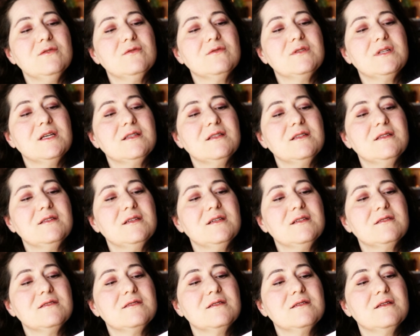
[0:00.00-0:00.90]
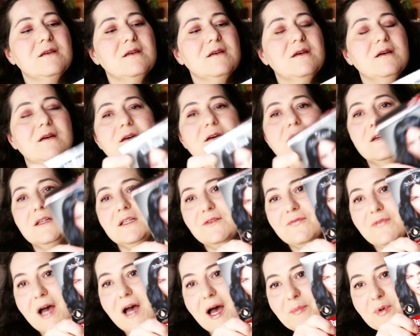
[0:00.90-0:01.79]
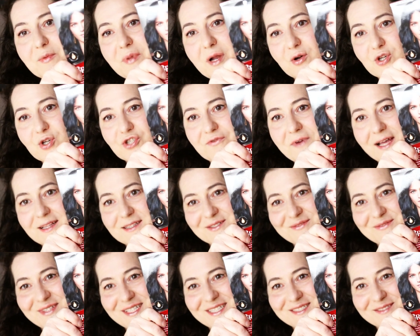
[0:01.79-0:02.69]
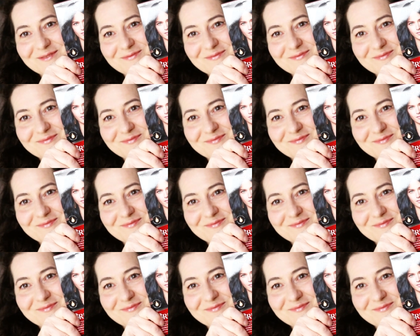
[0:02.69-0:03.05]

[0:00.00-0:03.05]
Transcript: und das ist jetzt die Farbe blau-schwarz gewesen.